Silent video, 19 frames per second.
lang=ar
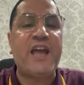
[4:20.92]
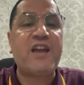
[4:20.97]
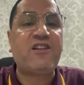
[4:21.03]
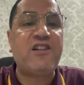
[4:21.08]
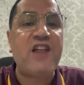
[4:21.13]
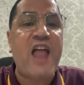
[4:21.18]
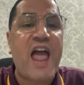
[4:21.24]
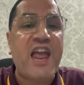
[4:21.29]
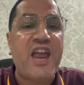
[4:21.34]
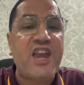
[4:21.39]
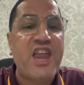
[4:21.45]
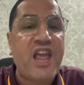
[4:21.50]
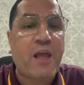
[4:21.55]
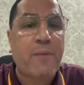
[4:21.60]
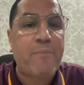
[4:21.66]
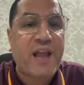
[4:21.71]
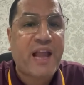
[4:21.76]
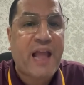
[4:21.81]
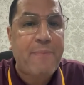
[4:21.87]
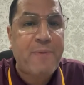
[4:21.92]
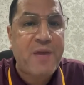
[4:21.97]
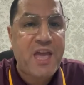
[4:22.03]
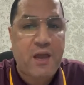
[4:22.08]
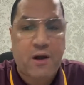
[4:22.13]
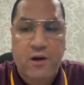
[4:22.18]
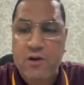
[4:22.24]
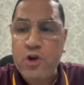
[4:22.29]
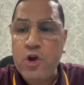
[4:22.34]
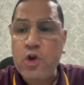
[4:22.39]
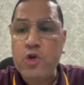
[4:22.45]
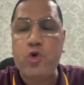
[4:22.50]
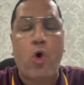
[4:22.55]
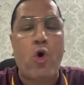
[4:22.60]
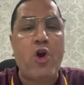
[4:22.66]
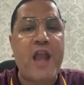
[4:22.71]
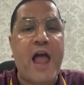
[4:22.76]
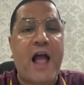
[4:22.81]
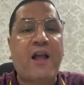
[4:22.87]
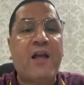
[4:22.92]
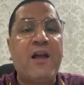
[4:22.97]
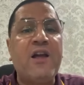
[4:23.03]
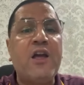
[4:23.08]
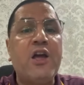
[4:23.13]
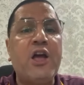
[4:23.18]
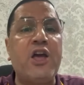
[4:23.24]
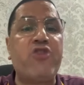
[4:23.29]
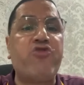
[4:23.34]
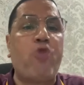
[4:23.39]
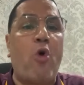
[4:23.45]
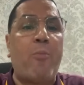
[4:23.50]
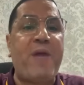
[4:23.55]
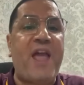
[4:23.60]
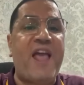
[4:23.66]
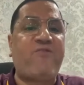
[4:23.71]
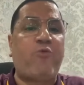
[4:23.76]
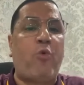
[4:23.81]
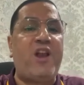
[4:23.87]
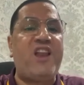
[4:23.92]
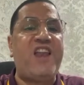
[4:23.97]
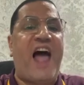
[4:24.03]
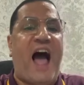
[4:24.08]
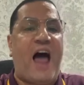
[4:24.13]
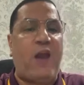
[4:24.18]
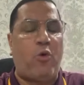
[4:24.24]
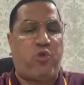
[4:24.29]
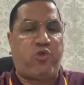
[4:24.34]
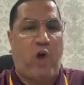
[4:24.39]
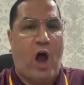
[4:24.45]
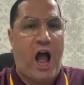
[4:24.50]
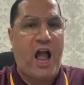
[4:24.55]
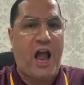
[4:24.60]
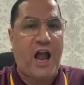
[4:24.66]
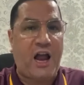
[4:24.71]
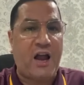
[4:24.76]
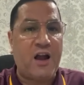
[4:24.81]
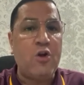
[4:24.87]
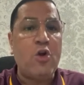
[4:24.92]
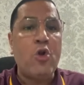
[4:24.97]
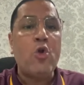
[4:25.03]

تلاقي نجم كبير يقول لك جوميز واللي قاله صح